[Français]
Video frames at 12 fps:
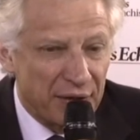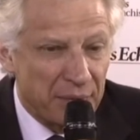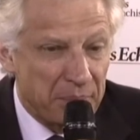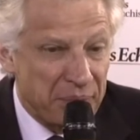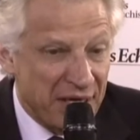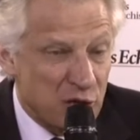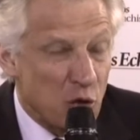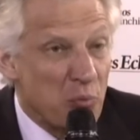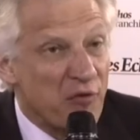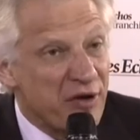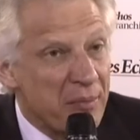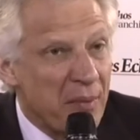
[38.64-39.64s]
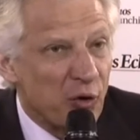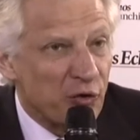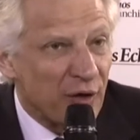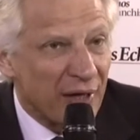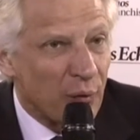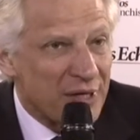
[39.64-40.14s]
euh, pèsent au mauvais
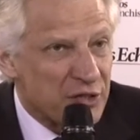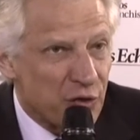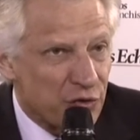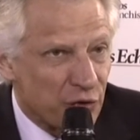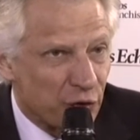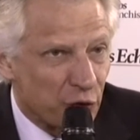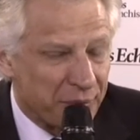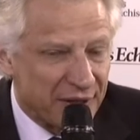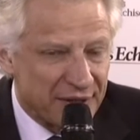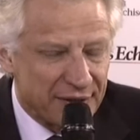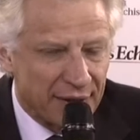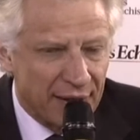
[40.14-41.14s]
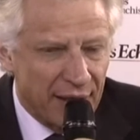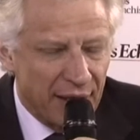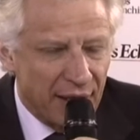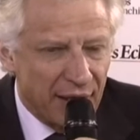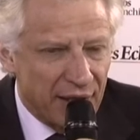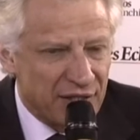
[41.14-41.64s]
moment dans la croissance de l'entreprise.
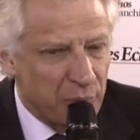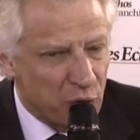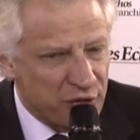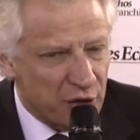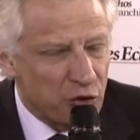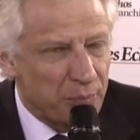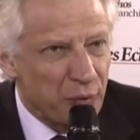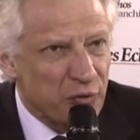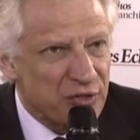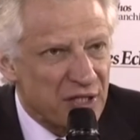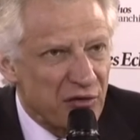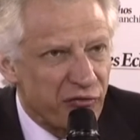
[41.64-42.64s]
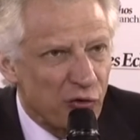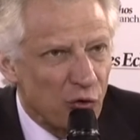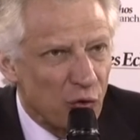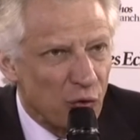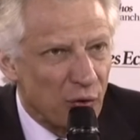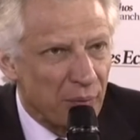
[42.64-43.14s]
Et c'est pour ça que je pense qu'il
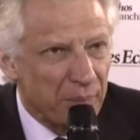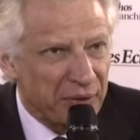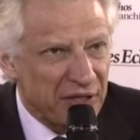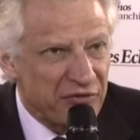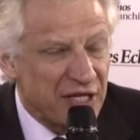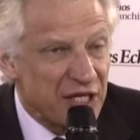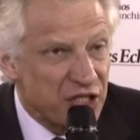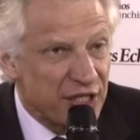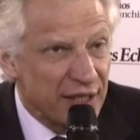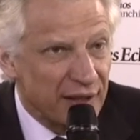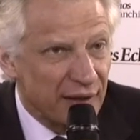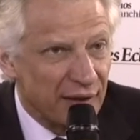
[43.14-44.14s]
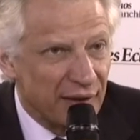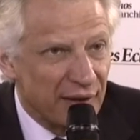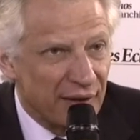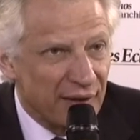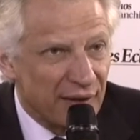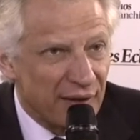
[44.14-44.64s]
faut privilégier
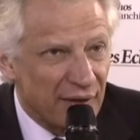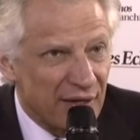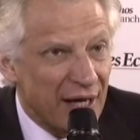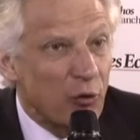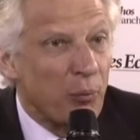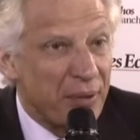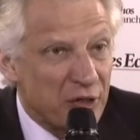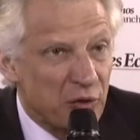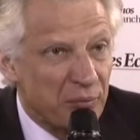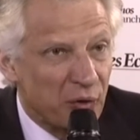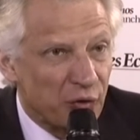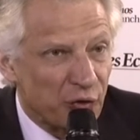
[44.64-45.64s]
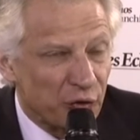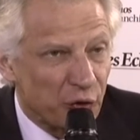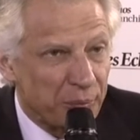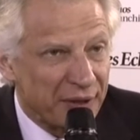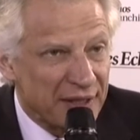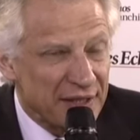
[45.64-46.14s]
l'accompagnement de
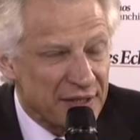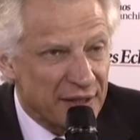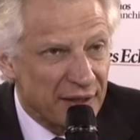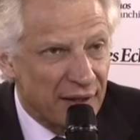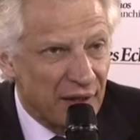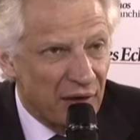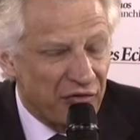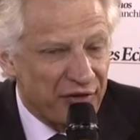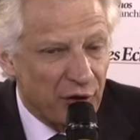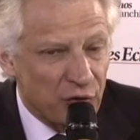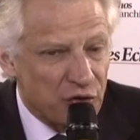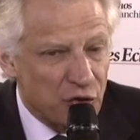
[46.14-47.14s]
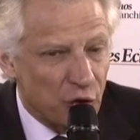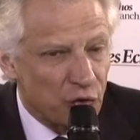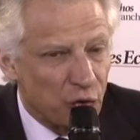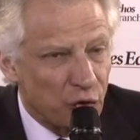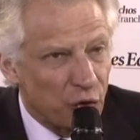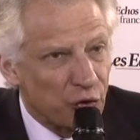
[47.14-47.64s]
l'entreprise, faire en
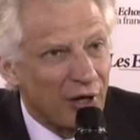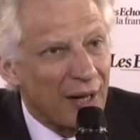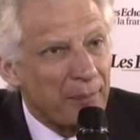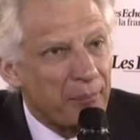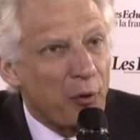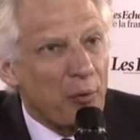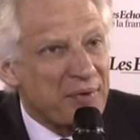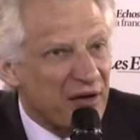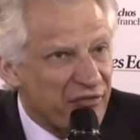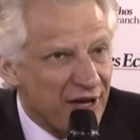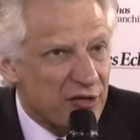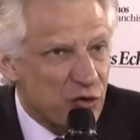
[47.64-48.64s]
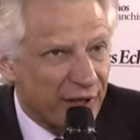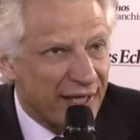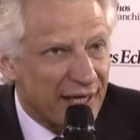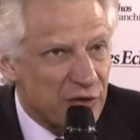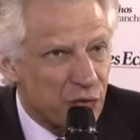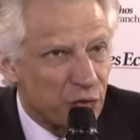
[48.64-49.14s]
sorte que dans la première phase de
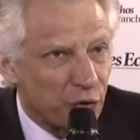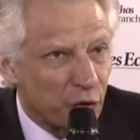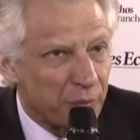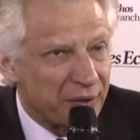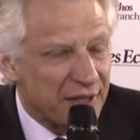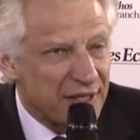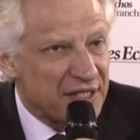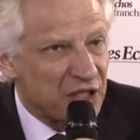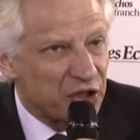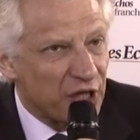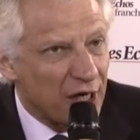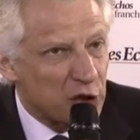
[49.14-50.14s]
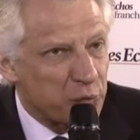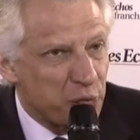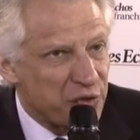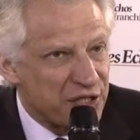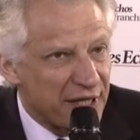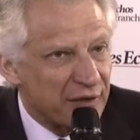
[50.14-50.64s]
création de l'entreprise, ces charges
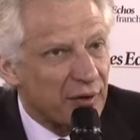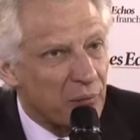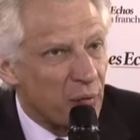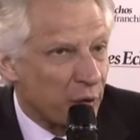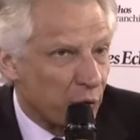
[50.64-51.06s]
puissent être